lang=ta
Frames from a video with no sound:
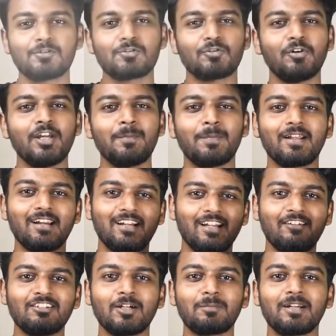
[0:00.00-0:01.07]
ஸோ இப்போ
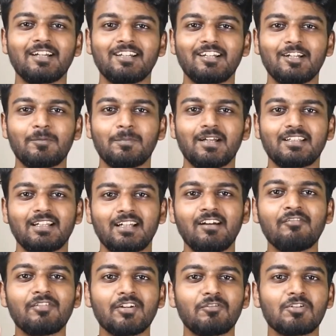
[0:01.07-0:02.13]
ரெண்டாவது அப்டேட் என்னன்னு பார்த்தீங்கன்னா
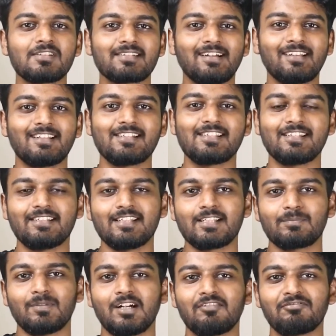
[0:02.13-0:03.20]
விவோஸ் கலர் சேஞ்சிங்
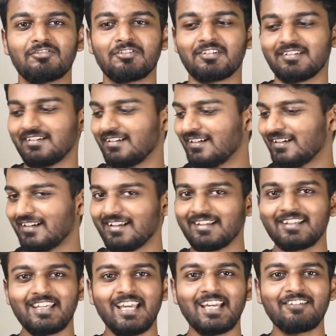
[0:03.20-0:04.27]
ஸ்மார்ட் ஃபோன்
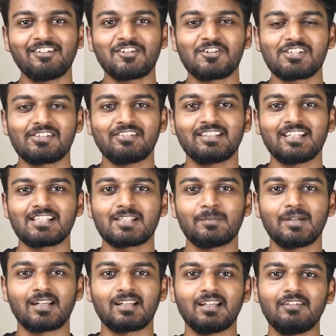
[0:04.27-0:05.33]
கேட்கவே கொஞ்சம்
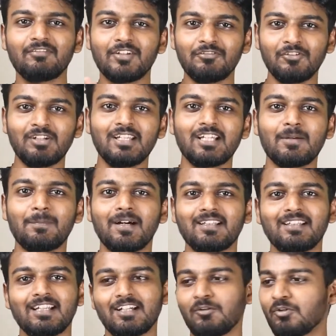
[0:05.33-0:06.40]
வித்தியாசமாக இருக்குல்ல விவோ நீங்கள்
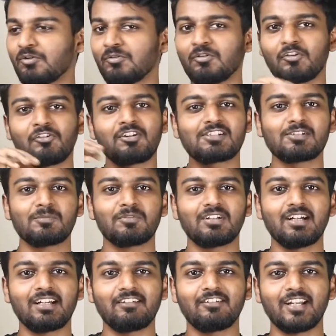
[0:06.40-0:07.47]
பார்த்தீங்கன்னா ஒரு ஒரு வருஷம்
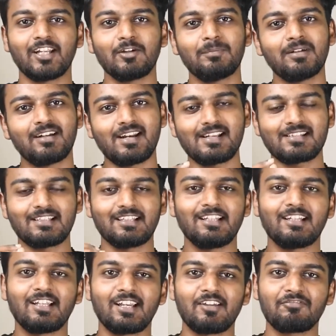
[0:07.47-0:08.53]
முன்னாடி வரைக்கும் மிட்ரேஞ்சில்
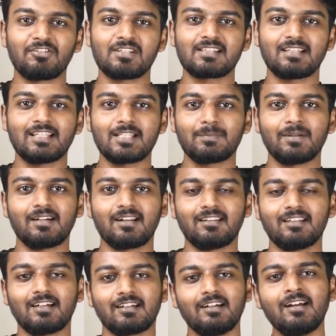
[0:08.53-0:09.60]
தான் நிறைய ஃபோன்ஸ் ரிலீஸ்
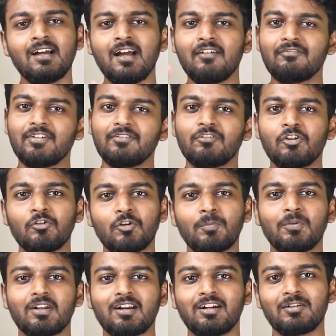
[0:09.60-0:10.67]
பண்ணிருந்தாங்க விவோ
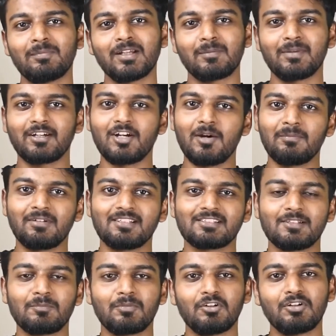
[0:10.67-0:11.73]
ஓப்போ ரெண்டு பேருமே
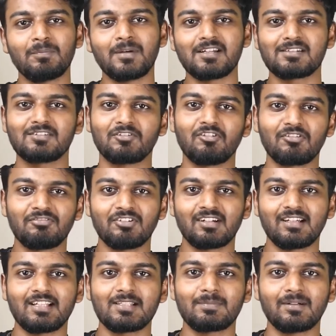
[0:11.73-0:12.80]
காம்படிஷன் போட்டு மாதத்துக்கு ஒரு ஃபோன்
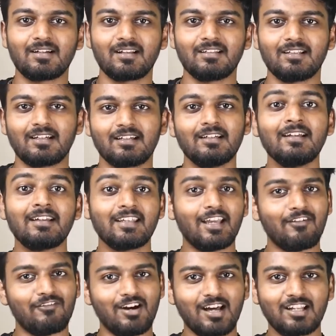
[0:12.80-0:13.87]
ரிலீஸ் பண்ணிருந்தாங்க
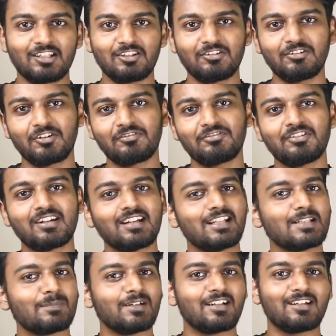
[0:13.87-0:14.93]
என் வாரத்துக்கு ஒரு ஃபோன்
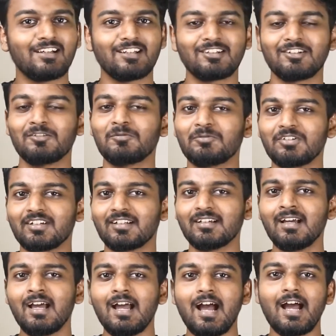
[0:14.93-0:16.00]
ரிலீஸ் பண்ண காலங்களும் உண்டு
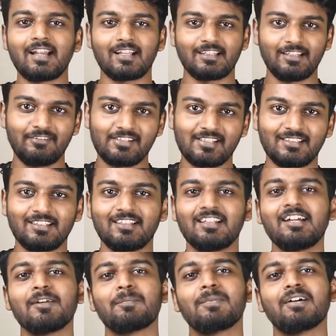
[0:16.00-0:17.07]
அண்ட் அதே விஷயத்தை
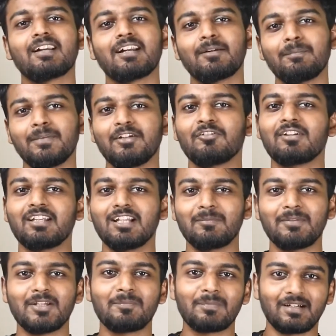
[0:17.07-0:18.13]
தான் இப்போ ரெட்மியும்
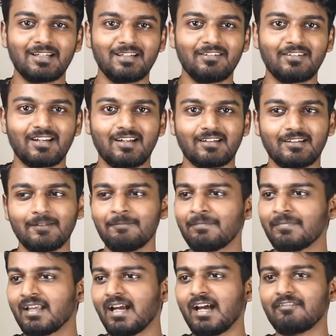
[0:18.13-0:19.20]
ரியல்மியும் பண்ணிட்டு வராங்க
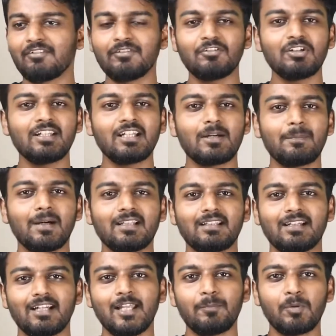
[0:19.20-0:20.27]
அண்ட் விவோ நீங்கள்
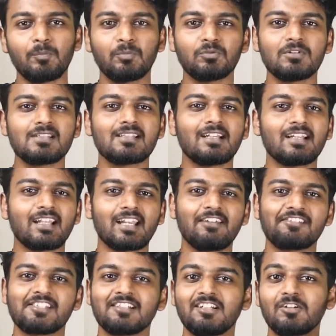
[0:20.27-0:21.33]
பார்த்தீங்கன்னா இப்போ புதுசாக நிறைய
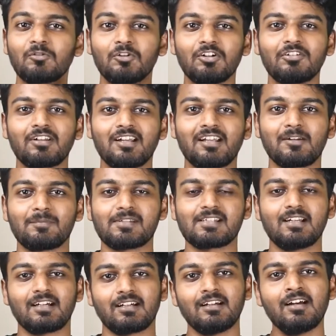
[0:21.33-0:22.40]
விஷயங்கள் கொண்டு வர
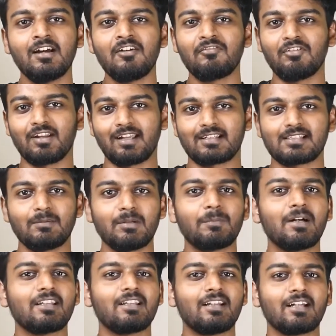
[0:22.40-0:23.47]
ஆரம்பிச்சிட்டாங்க ஃபார் எக்ஸாம்பிள்
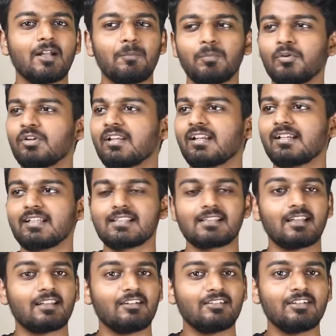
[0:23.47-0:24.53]
பார்த்தீங்கன்னா போன ரிலீஸ்
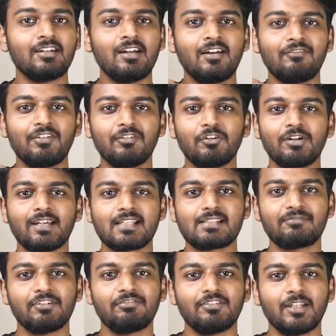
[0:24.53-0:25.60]
அதாவது விவோ எக்ஸ்
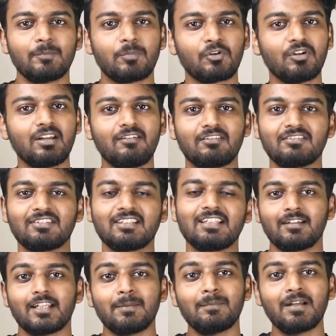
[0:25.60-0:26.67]
ஃபிஃப்டி ப்ரோல அவங்க வந்து
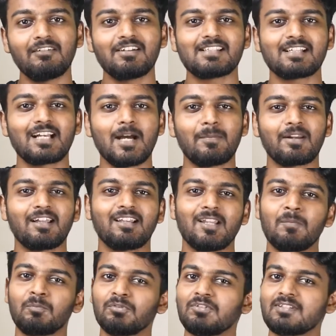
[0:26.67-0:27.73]
கிம்பல் வச்ச கேமரா
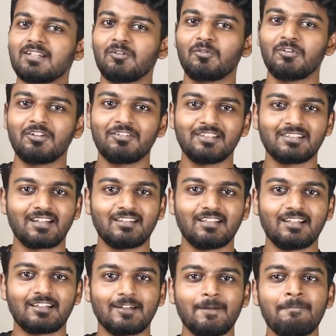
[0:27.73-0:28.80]
எல்லாம் புதுசாக கொண்டு
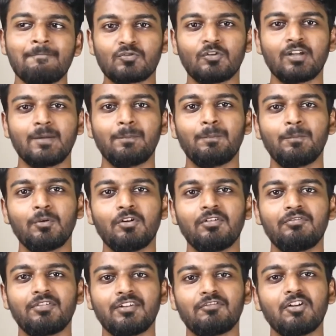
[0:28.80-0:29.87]
வந்திருந்தாங்க ஸோ இப்போ
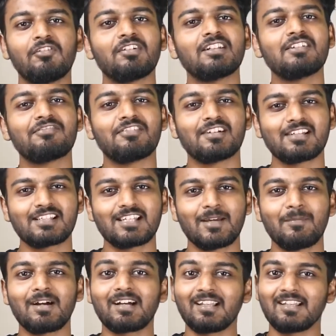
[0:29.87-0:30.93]
விவோ வந்து ஃபர்ஸ்ட்
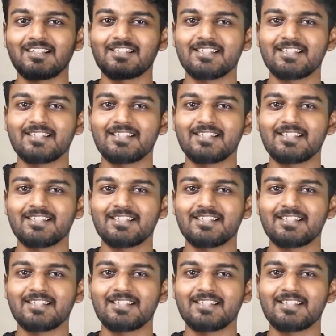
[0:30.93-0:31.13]
டைமாக கலர்